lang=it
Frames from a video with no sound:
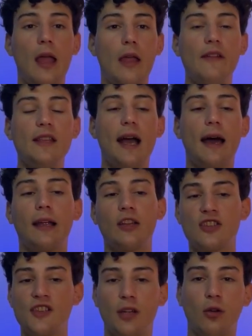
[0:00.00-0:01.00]
evitare che
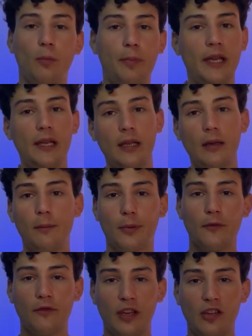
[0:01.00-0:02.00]
ci siano picchi
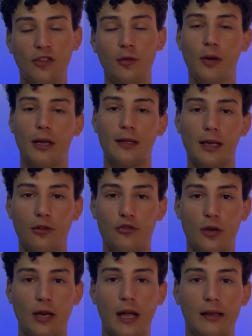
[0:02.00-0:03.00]
improvvisi durante la
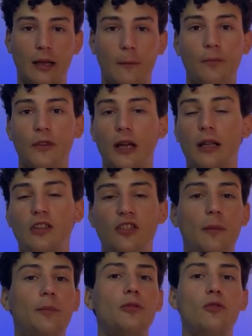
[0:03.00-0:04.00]
giornata, ad
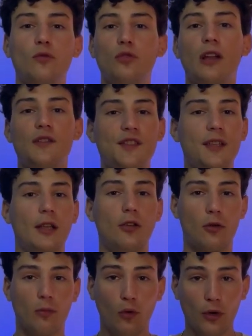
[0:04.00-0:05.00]
esempio dovuto all'azione degli
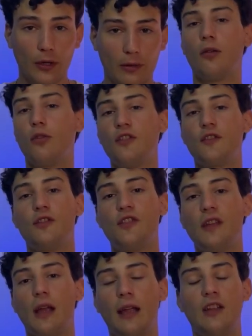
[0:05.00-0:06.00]
ormoni. Questo non
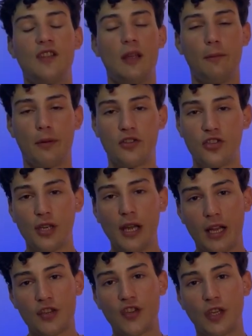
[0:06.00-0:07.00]
significa che sempre ci
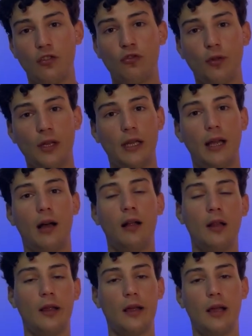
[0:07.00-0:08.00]
riesce l'insulina
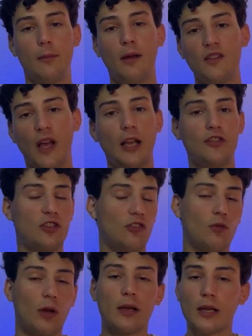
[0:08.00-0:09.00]
eh, basale, ce ne
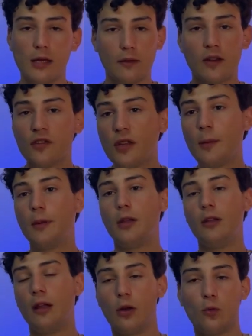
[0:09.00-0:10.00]
sono anche diversi tipi
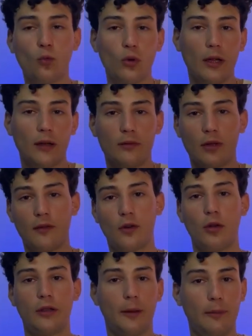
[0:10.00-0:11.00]
di alcune, tra
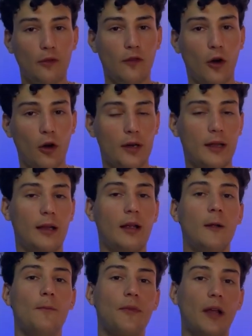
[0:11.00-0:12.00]
virgolette, più forti,
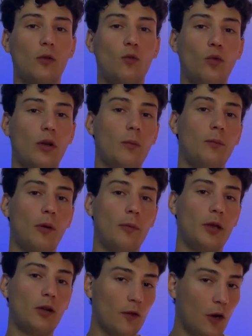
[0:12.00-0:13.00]
alcune alcune un po'
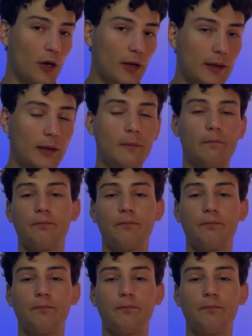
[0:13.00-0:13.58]
meno forti,